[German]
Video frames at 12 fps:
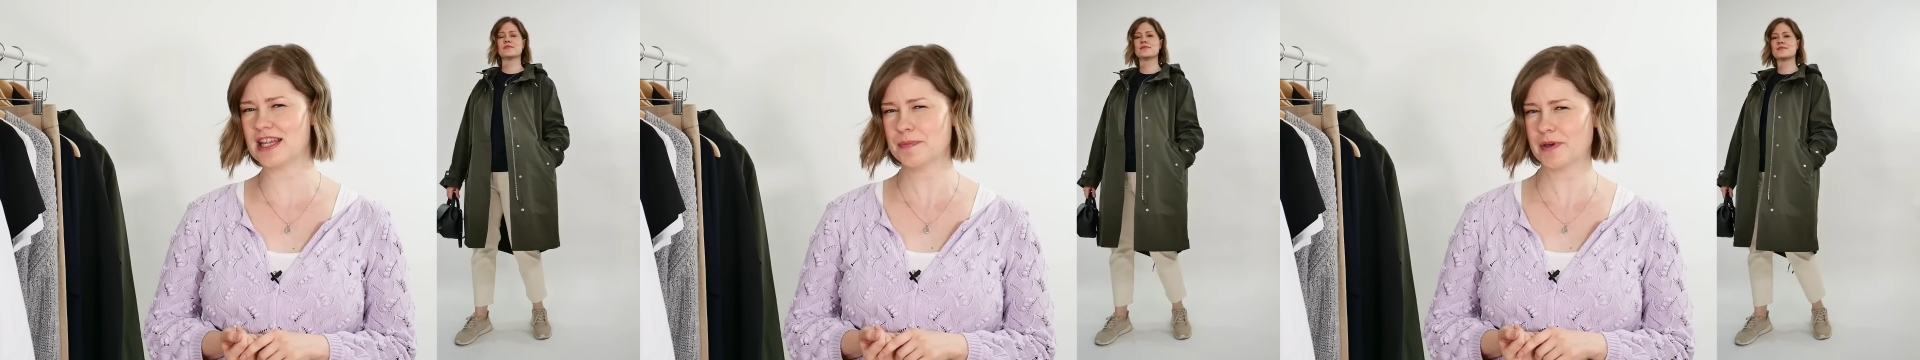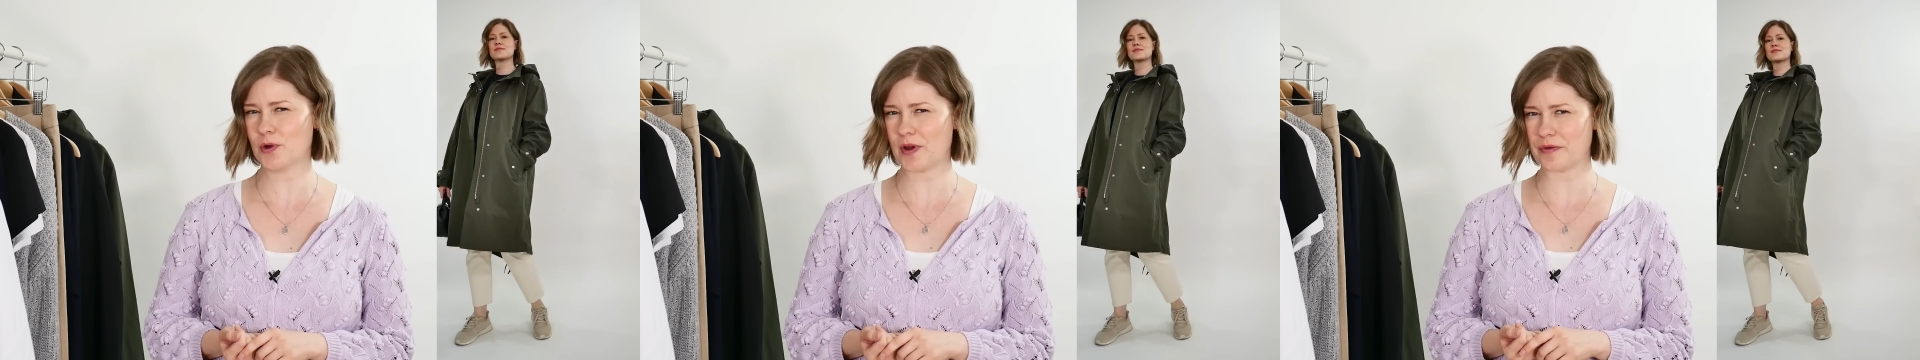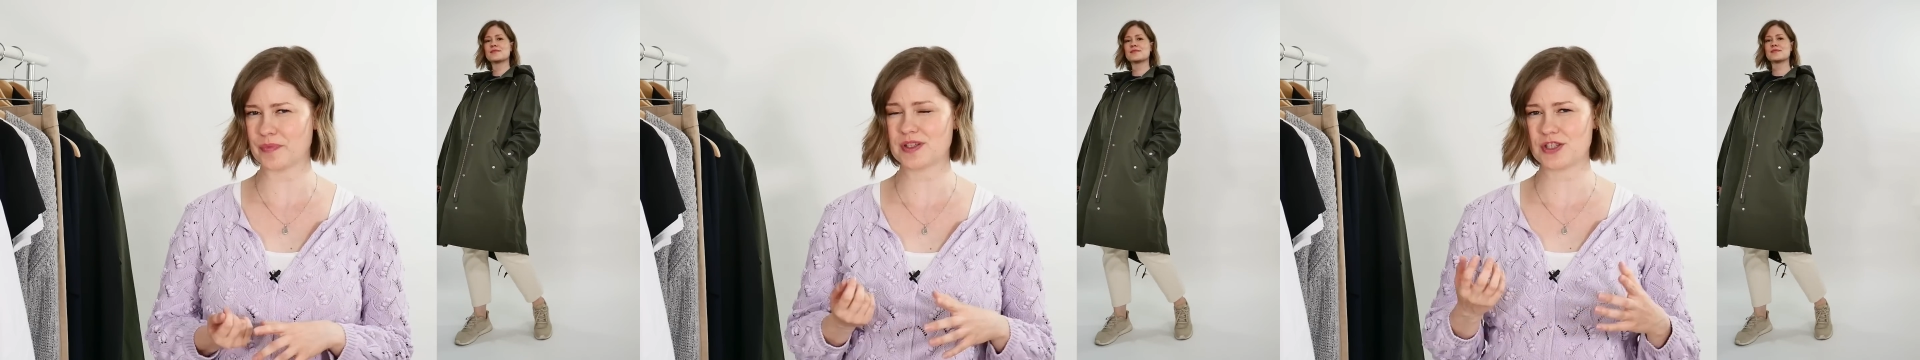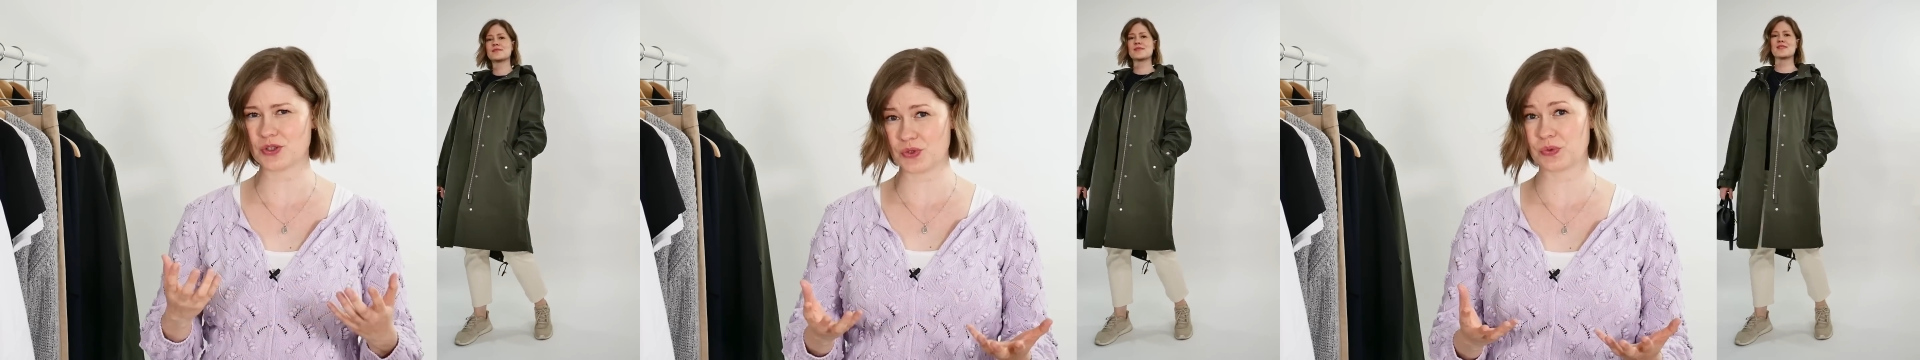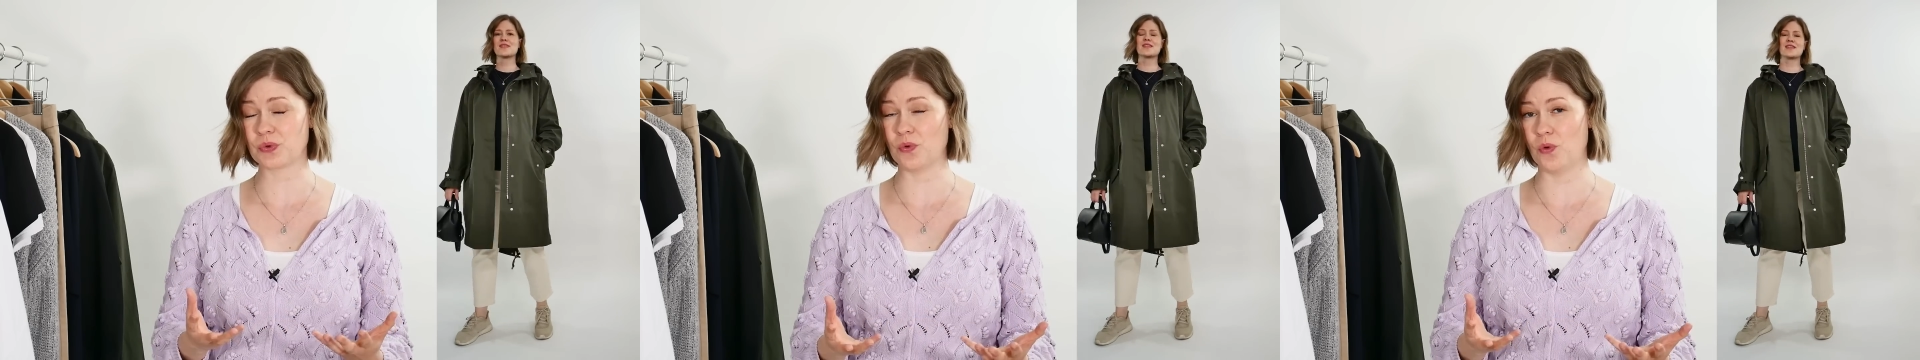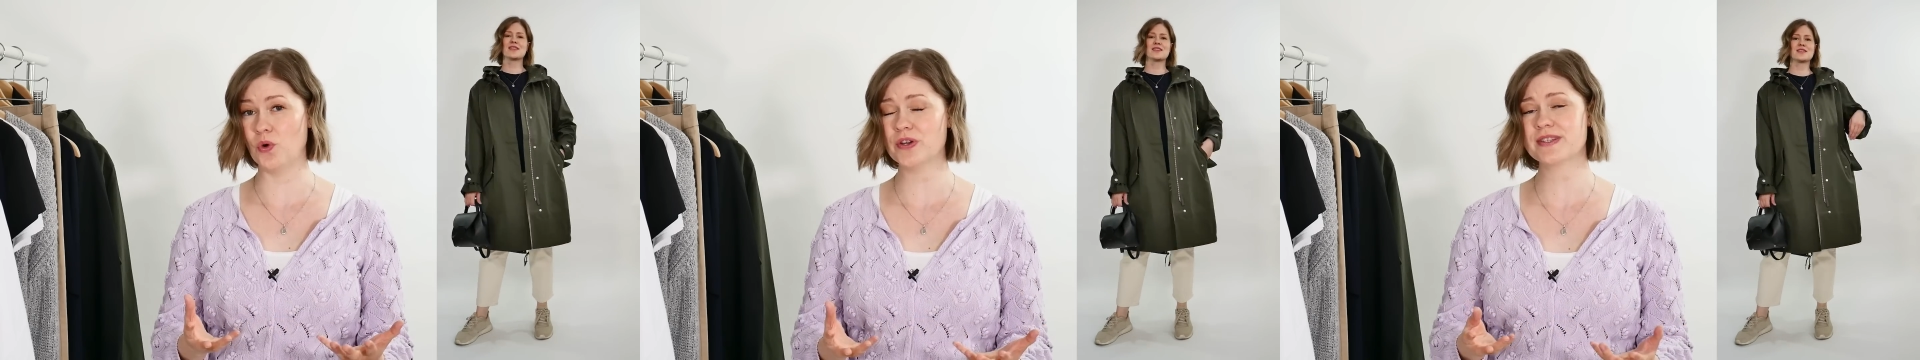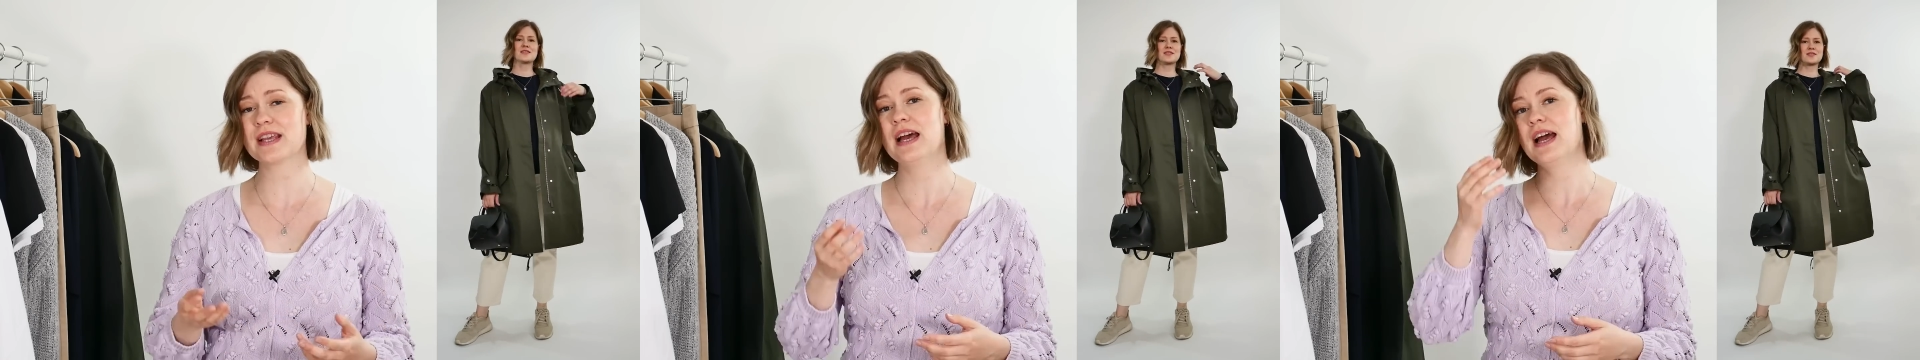immer noch ein bisschen zu groß.